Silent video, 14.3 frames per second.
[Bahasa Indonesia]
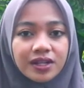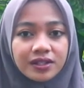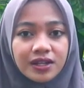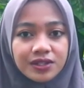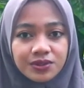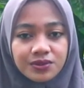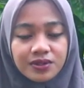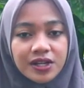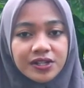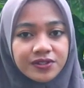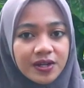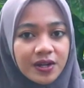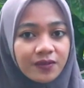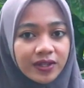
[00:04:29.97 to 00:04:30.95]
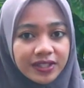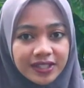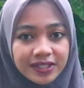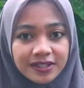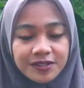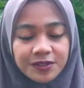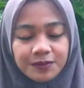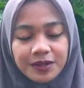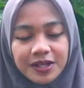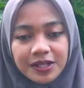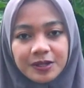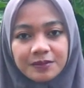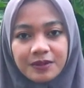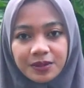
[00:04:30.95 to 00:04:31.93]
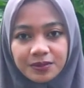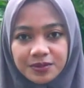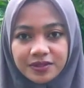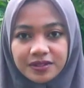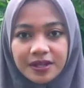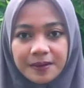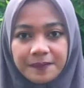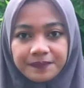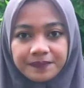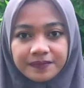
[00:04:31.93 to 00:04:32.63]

dan juga syahwat kita sebagai manusia.